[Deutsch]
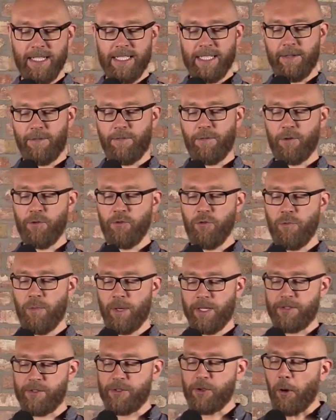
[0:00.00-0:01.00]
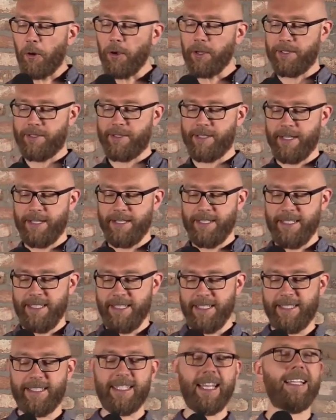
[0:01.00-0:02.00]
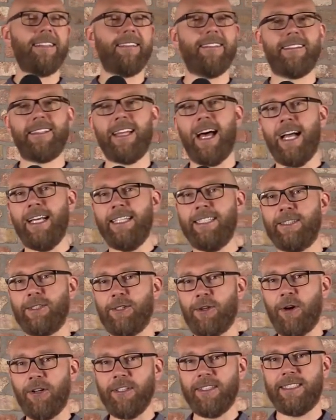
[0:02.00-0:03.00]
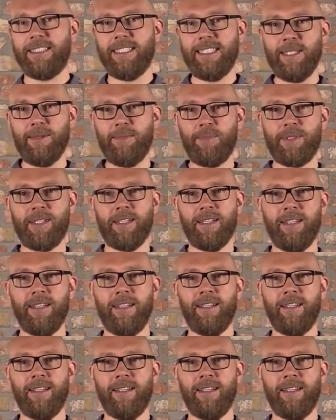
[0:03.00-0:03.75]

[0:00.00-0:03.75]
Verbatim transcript: davon überzeugt sein ließ, dass es einen Gott gibt,